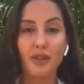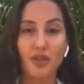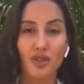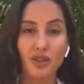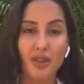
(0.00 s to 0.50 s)
beni
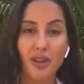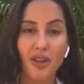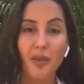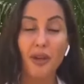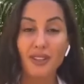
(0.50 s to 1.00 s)
tanıyorsun.
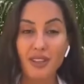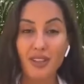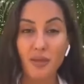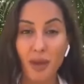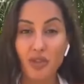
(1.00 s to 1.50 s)
Beni
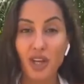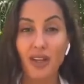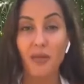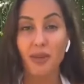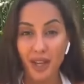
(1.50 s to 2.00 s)
sırtımdan
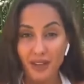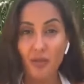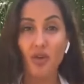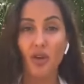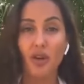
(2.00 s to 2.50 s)
bıçaklayıp
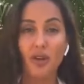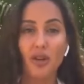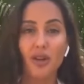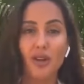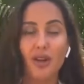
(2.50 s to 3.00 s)
yetmiyor.
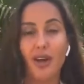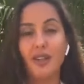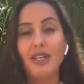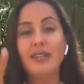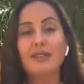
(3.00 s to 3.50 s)

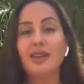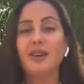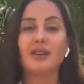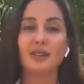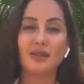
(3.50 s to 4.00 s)
Hadi İdris'i
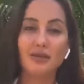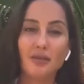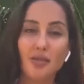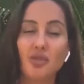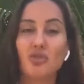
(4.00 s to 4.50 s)
aradın.
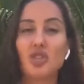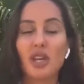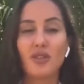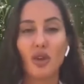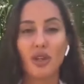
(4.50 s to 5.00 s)
Bir sürü
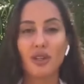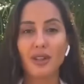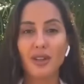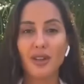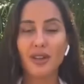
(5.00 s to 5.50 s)
şey
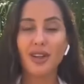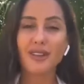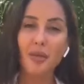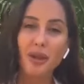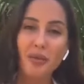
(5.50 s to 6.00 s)
söyledin.
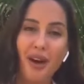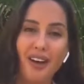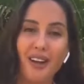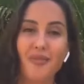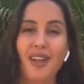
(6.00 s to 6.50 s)
Ya sen benim
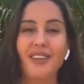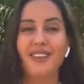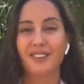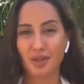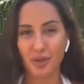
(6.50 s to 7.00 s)
ailemden
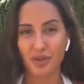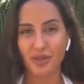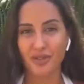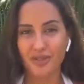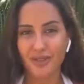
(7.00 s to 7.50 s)
ne
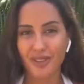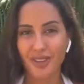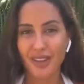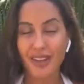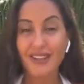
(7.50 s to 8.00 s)
istiyorsun?
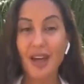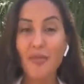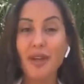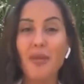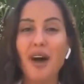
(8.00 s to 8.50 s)

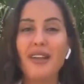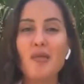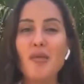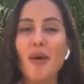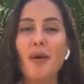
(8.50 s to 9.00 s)
Sen benim
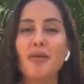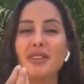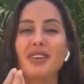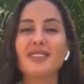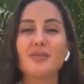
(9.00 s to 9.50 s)
annemi
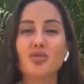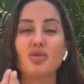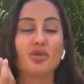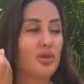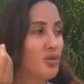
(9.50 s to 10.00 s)
babamı nasıl
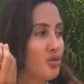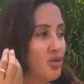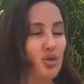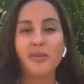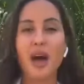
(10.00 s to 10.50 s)
bu
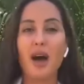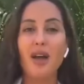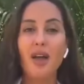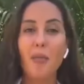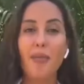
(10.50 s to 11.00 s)
durumda
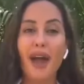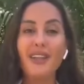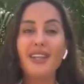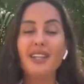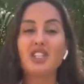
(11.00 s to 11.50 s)

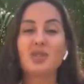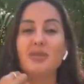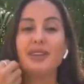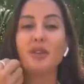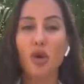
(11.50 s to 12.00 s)
benle
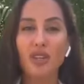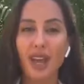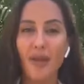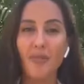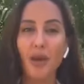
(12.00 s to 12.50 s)
iletişimleri
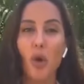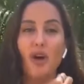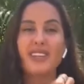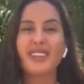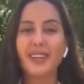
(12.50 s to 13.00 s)
yokken, ben
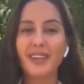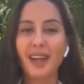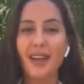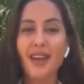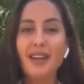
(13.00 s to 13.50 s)
o
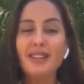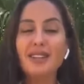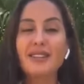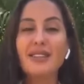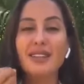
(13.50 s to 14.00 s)
adadayken
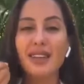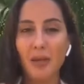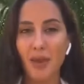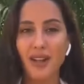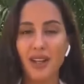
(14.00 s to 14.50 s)
nasıl
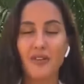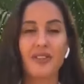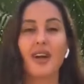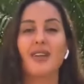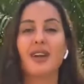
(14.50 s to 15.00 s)
ithamlarda,
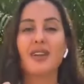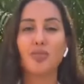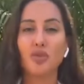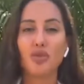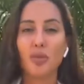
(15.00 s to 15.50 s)

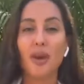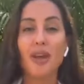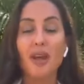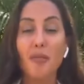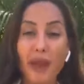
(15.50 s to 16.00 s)
iftiralarda bulunup
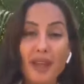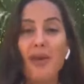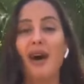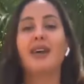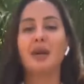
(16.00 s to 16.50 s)

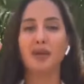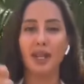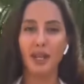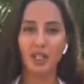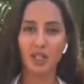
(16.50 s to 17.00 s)
benim
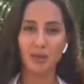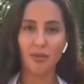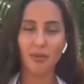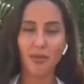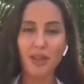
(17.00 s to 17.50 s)
ailemi de geçtim.
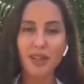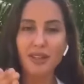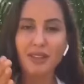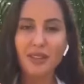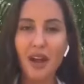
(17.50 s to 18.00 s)

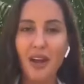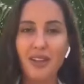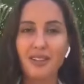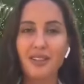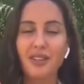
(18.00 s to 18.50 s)
İdris'in
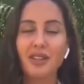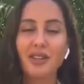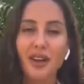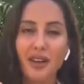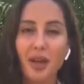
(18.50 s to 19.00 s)
ailesini
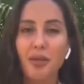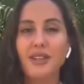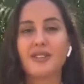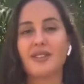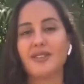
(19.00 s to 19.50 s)
nasıl
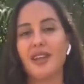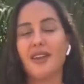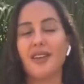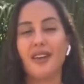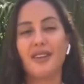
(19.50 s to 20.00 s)
arayabilirsin
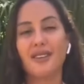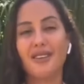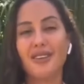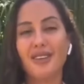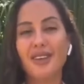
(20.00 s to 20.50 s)
sen ya?
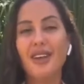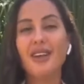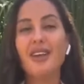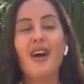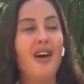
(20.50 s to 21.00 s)

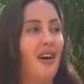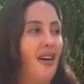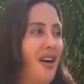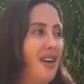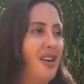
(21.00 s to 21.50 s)
Ya
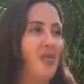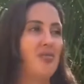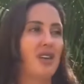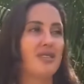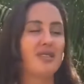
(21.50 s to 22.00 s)

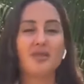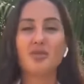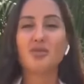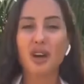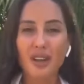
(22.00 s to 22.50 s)
ağırlanmaz,
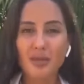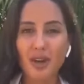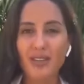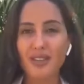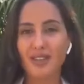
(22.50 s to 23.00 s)

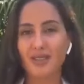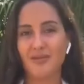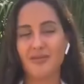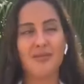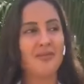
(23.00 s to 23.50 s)
utanmaz